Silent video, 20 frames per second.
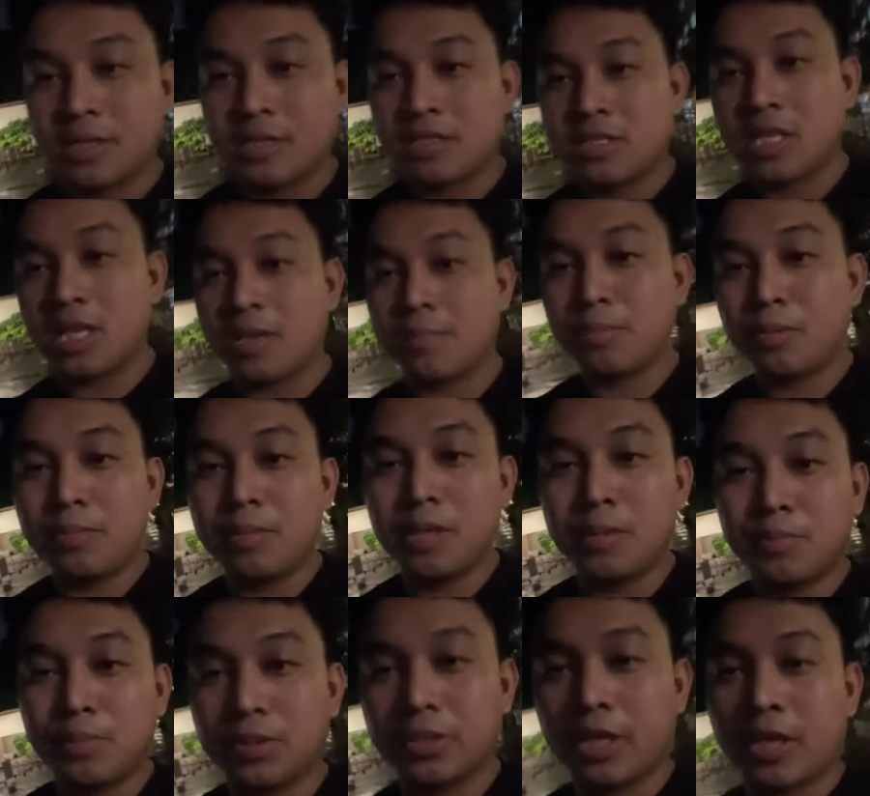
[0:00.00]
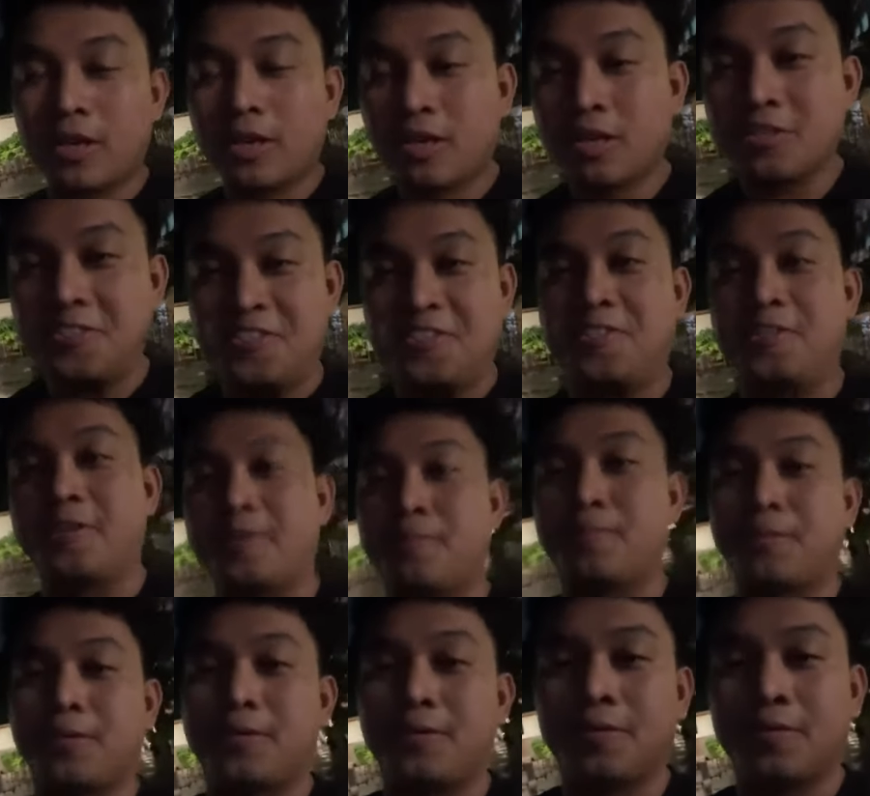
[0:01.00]
Sige po, bili po tayo ng ginger
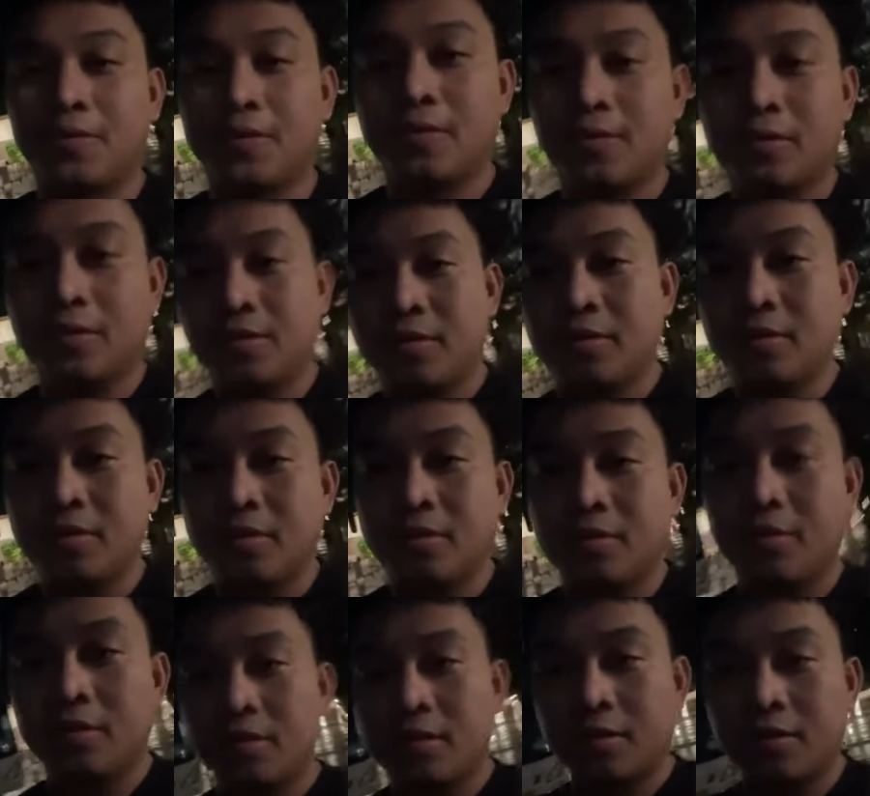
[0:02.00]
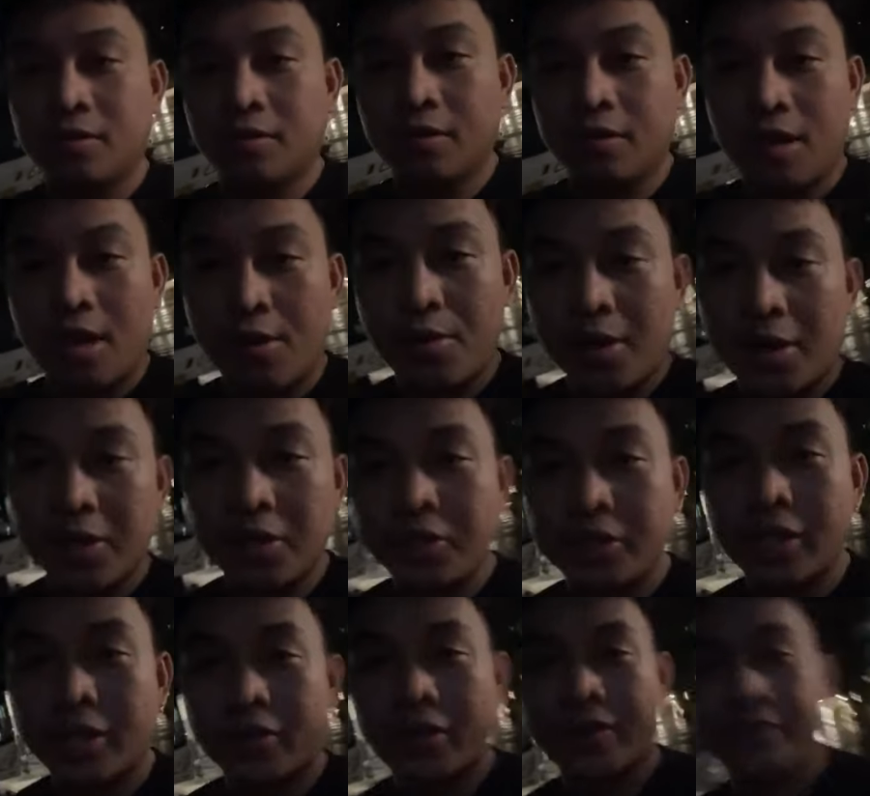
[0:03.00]
po. How are you
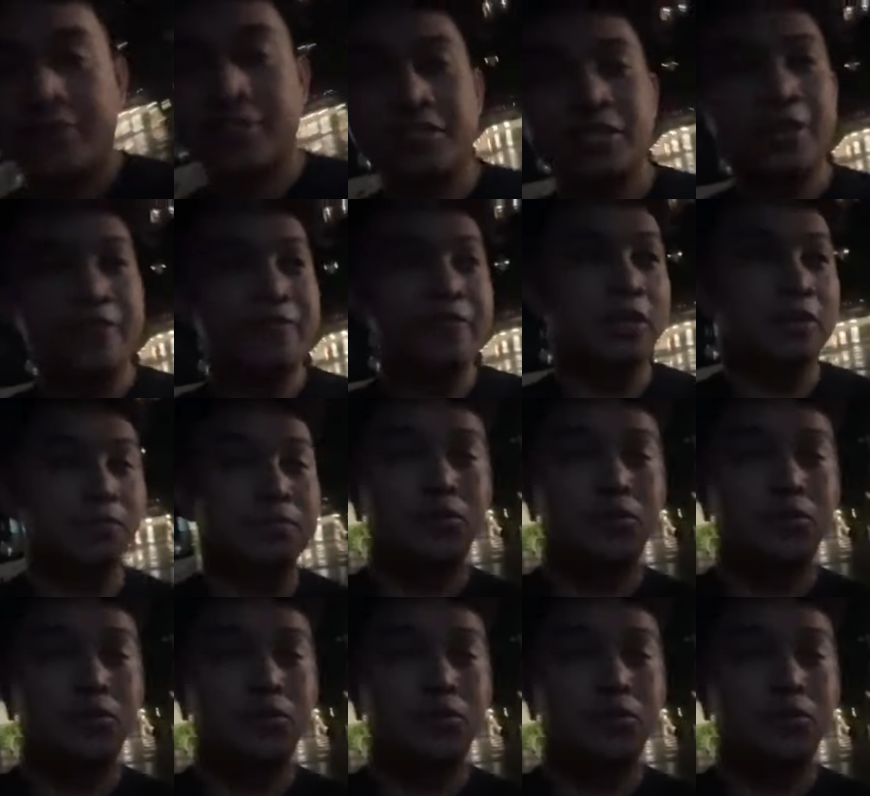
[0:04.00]
daw? Have a safe flight